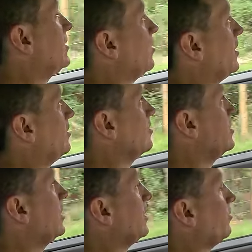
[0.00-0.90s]
en este momento
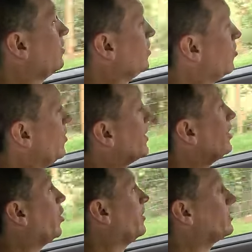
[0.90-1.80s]
7.9
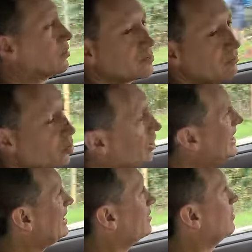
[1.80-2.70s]
kilómetros por
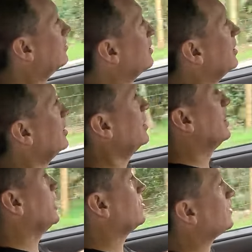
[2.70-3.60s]
litro,
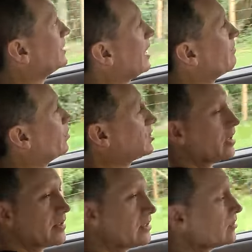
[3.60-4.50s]
eso es
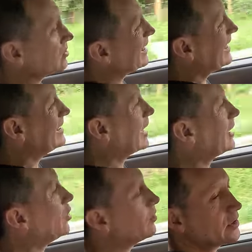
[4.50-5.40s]
aproximadamente unos 30
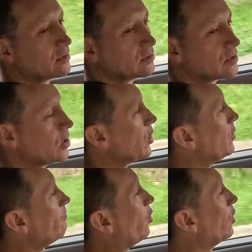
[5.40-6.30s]
kilómetros
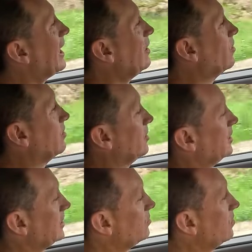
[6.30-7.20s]
por galón.
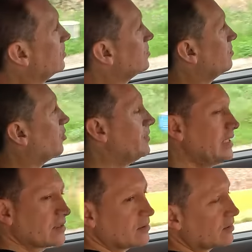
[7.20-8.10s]
Ese es un consumo
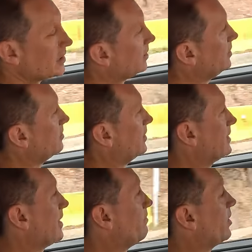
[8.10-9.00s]
mixto que he tenido en
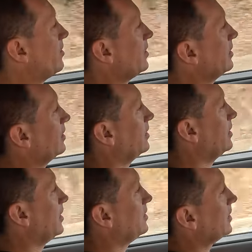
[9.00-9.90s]
esta prueba
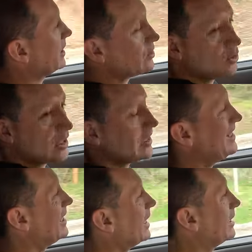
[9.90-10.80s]
entre ciudad
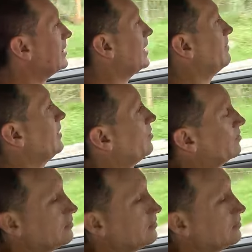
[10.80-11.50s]
y carretera, pero